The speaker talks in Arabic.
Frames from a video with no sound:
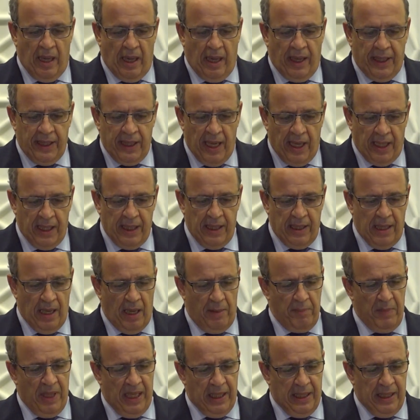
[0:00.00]
أريحية
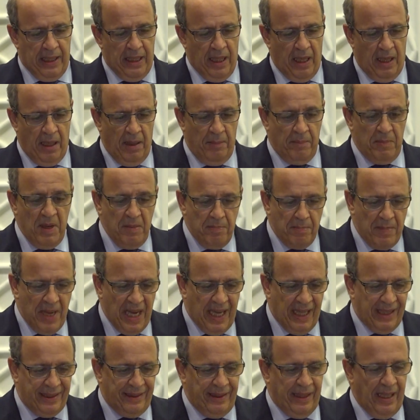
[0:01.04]
مالية
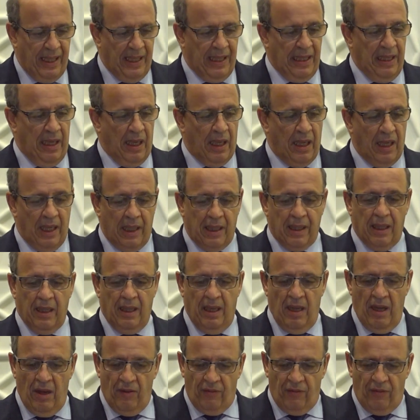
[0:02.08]
مما أدى إلى خلق